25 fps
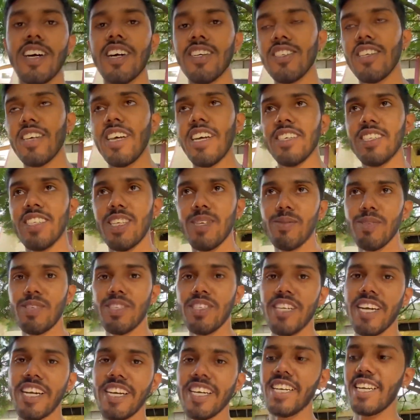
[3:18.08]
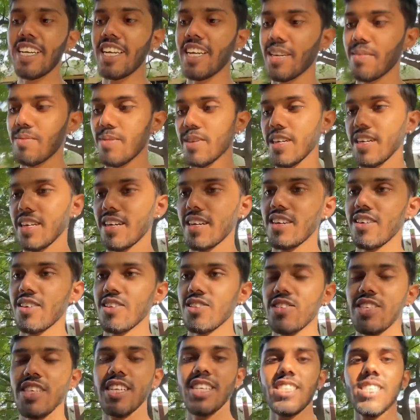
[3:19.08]
आज ऐसे भी चेक नहीं लग पाएगा और
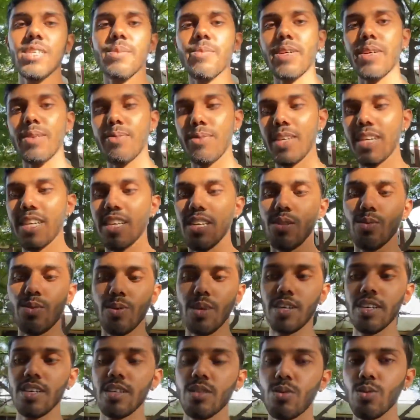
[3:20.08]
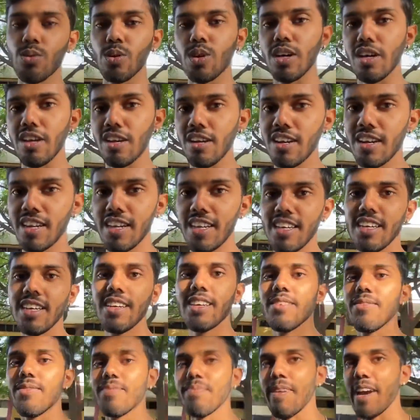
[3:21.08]
चेक जमा भी कर दूंगा तो कल है
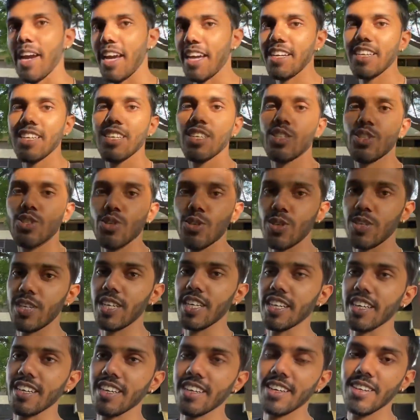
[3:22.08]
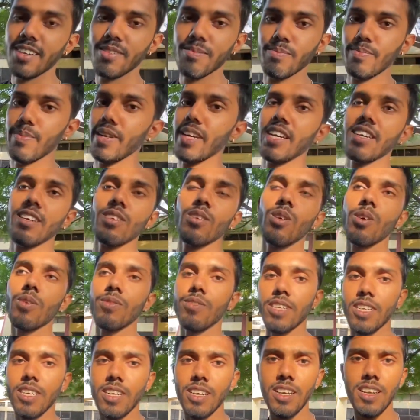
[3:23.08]
बैंक छुट्टी बैंक ऑफ
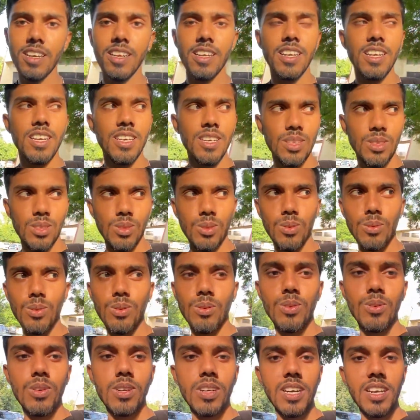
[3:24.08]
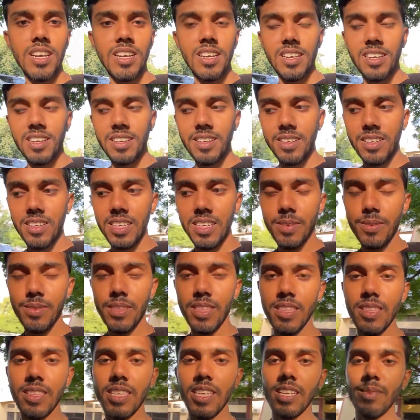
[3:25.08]
है कल तो कल के
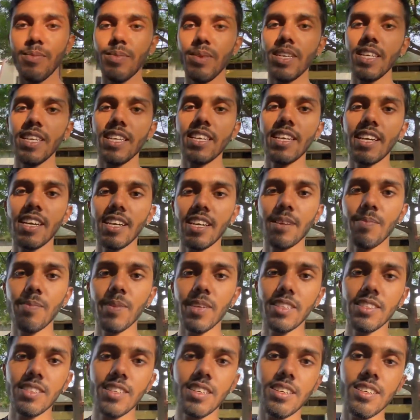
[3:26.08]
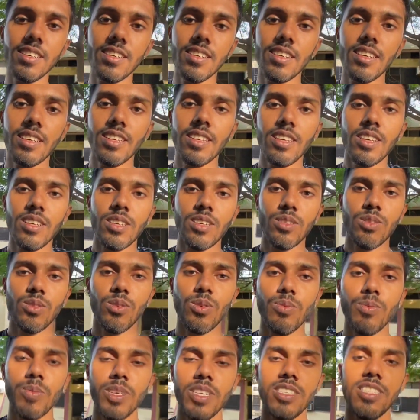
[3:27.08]
दिन भी नहीं आएगा पैसा तो
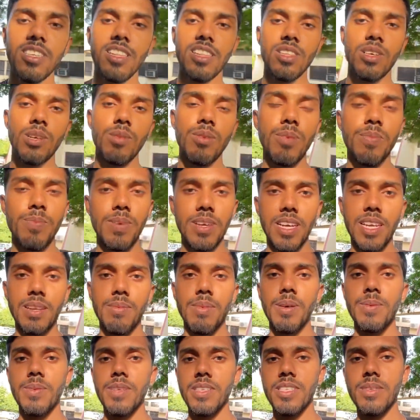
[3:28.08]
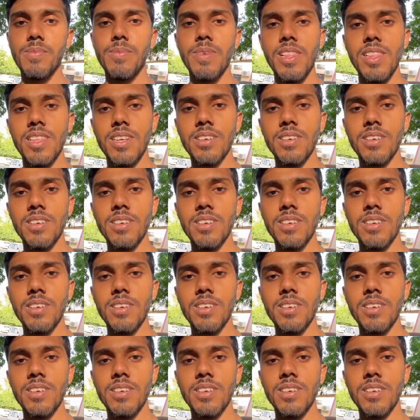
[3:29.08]
मैं चलता हूँ अभी पहले भावना से मिलता